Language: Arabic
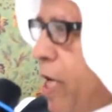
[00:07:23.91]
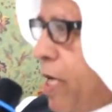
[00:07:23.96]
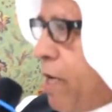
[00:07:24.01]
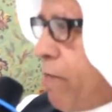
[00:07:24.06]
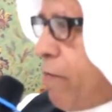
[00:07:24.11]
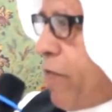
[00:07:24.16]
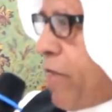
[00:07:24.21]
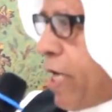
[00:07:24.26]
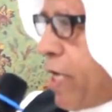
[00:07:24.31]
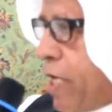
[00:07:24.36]

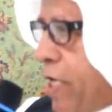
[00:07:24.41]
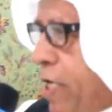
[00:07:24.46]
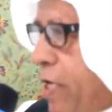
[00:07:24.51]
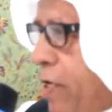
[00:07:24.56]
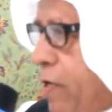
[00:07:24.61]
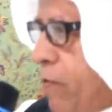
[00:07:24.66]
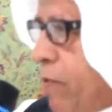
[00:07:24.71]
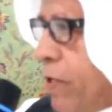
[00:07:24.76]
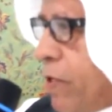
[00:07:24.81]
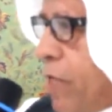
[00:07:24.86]
طالب
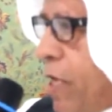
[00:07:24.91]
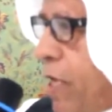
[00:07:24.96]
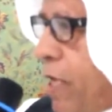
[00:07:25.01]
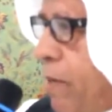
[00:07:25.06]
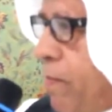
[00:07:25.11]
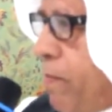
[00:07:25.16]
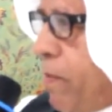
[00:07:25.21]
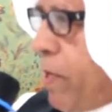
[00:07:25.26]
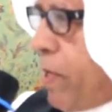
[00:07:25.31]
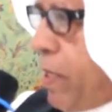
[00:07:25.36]
ذكي
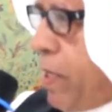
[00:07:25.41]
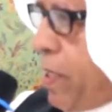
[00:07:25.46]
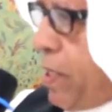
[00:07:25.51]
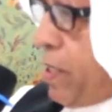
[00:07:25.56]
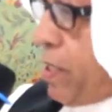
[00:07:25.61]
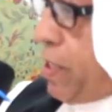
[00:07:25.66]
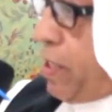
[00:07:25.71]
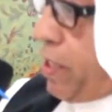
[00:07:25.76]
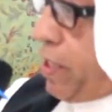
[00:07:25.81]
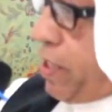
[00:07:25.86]
وطالب
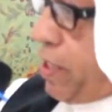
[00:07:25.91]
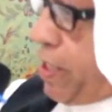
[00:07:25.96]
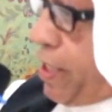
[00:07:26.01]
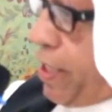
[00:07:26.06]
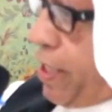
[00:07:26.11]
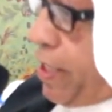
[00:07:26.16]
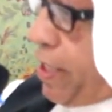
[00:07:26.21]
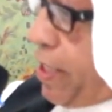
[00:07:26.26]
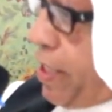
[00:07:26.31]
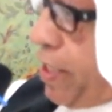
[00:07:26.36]

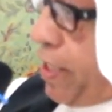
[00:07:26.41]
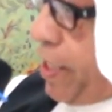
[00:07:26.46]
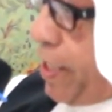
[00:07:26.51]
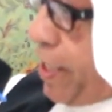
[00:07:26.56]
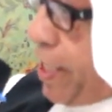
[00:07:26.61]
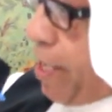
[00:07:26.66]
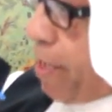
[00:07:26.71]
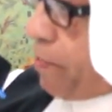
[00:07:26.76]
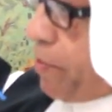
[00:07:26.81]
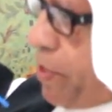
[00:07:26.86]
آه،
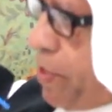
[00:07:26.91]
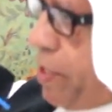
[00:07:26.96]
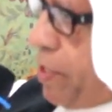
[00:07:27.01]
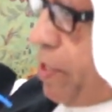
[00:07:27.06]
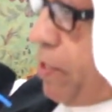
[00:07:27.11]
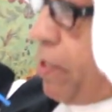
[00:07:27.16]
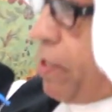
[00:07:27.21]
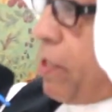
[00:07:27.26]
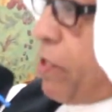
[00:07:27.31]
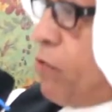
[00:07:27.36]

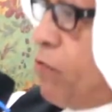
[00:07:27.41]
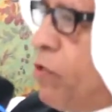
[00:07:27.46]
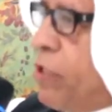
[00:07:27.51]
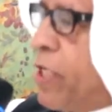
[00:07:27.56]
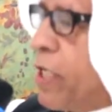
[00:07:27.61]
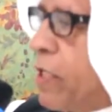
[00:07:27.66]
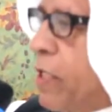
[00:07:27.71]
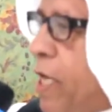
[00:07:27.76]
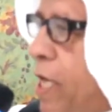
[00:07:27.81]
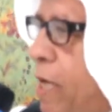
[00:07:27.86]
غبي آه،
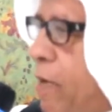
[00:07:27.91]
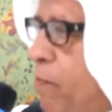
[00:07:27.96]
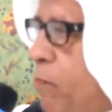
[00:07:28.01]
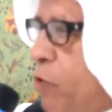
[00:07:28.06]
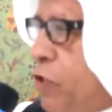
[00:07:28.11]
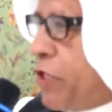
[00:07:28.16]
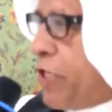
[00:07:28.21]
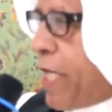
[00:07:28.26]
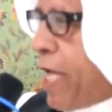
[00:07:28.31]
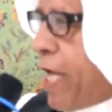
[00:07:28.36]
يوجد
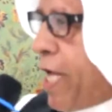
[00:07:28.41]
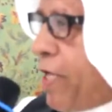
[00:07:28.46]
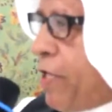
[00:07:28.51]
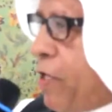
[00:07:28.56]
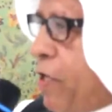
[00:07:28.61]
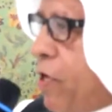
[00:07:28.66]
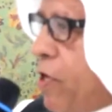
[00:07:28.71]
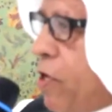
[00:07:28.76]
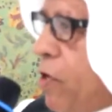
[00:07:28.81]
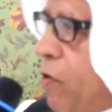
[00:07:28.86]
طالب
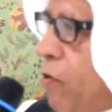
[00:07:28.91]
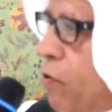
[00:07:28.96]
مجتهد